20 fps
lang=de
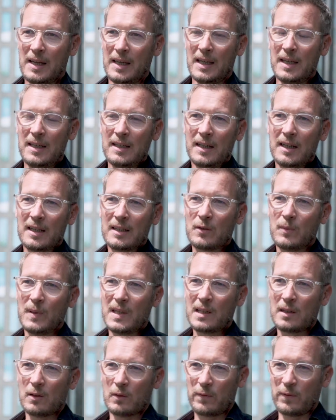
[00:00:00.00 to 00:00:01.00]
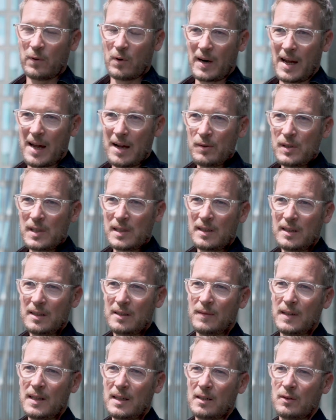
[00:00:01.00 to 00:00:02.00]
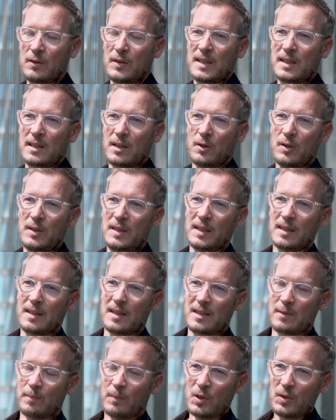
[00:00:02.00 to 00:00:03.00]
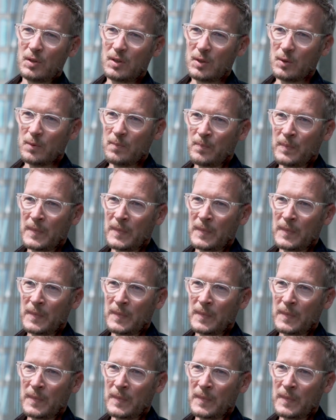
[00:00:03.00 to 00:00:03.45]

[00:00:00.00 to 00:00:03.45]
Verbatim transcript: Innenentwicklung vor Außenentwicklung ist heute das Motto.